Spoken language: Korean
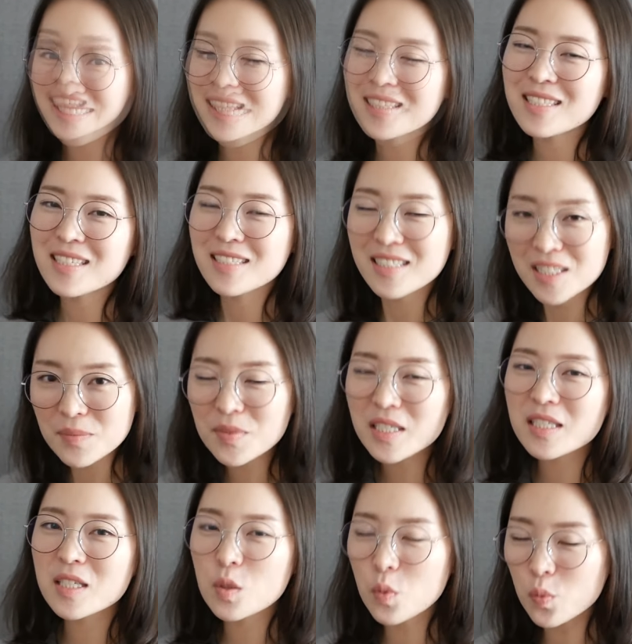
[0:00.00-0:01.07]
이 책은
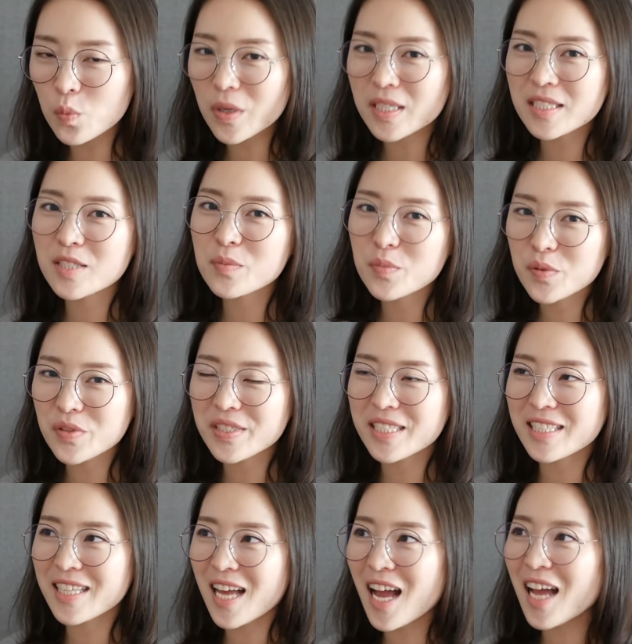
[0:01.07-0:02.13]
심리를 공부하시는
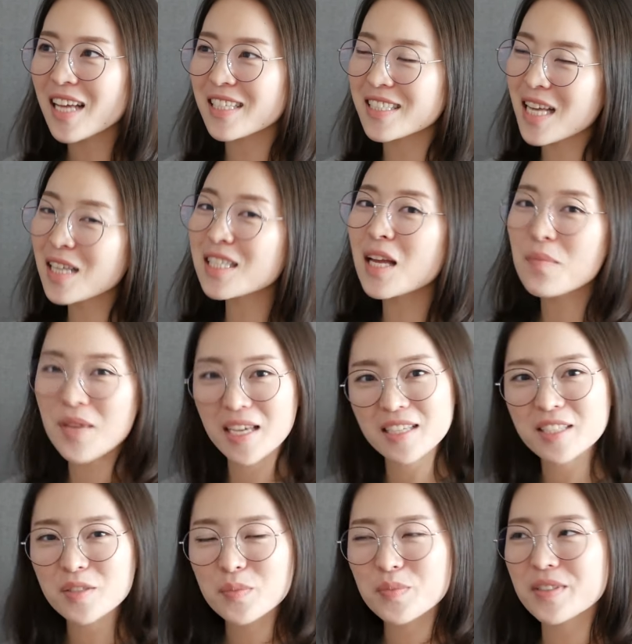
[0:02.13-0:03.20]
분들이나 상담에
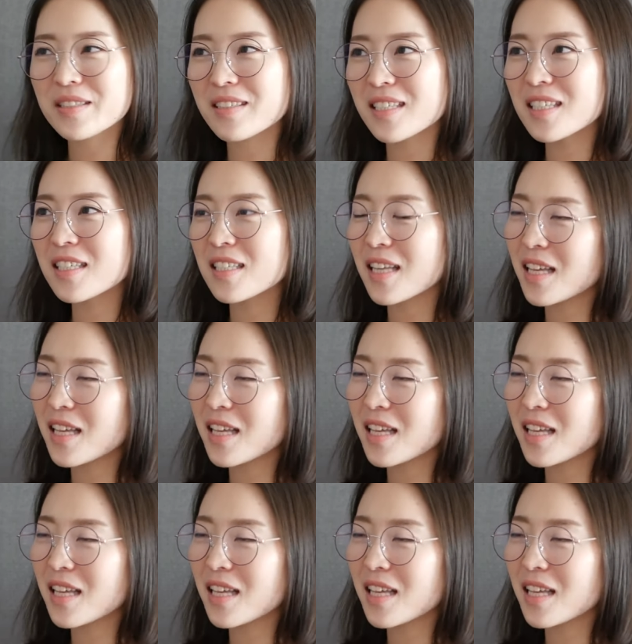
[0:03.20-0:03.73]
계시는 분들이